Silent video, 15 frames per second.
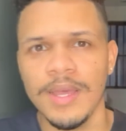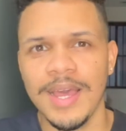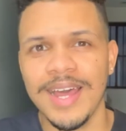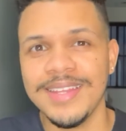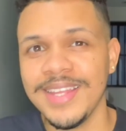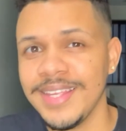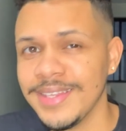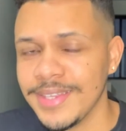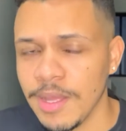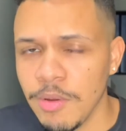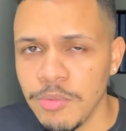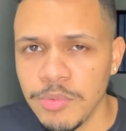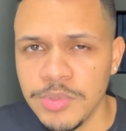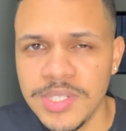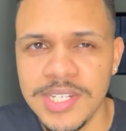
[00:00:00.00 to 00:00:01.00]
Até
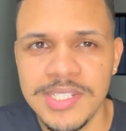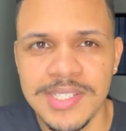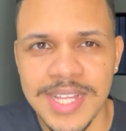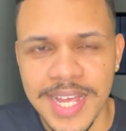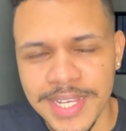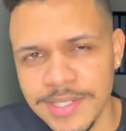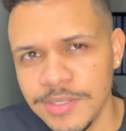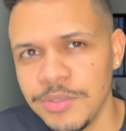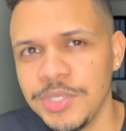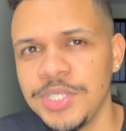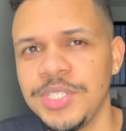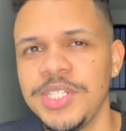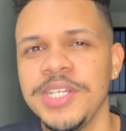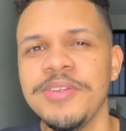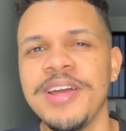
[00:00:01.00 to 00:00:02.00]
então, os destaques do
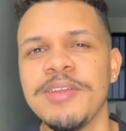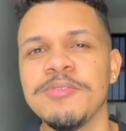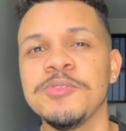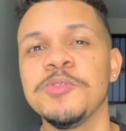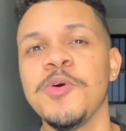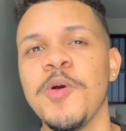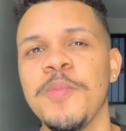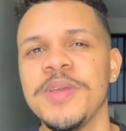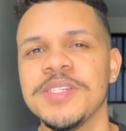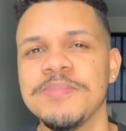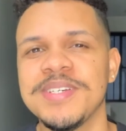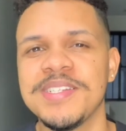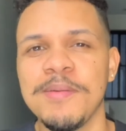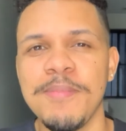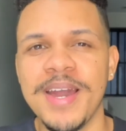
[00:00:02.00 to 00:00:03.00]
estilo eram os homens,
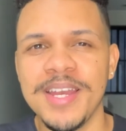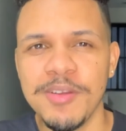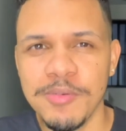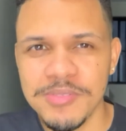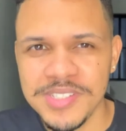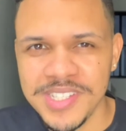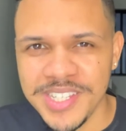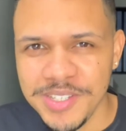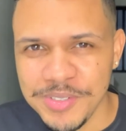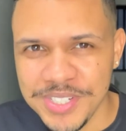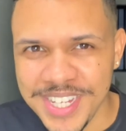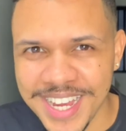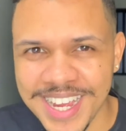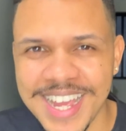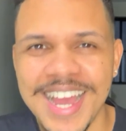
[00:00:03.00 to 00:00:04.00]
mas a Mari conseguiu
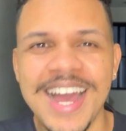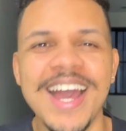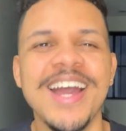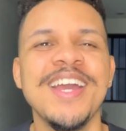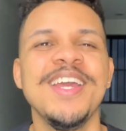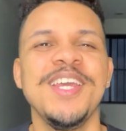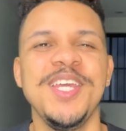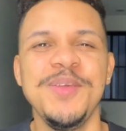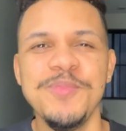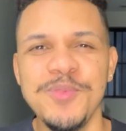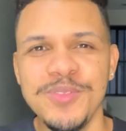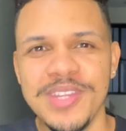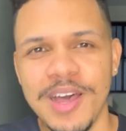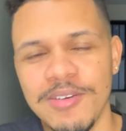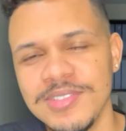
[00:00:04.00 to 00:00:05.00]
chegar e
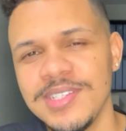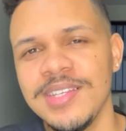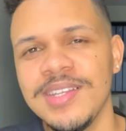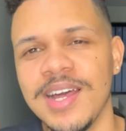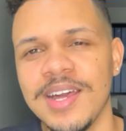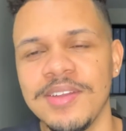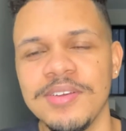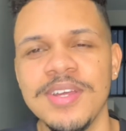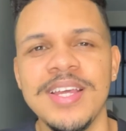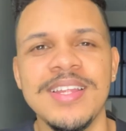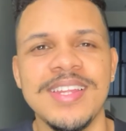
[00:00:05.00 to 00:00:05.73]
mudar o cenário.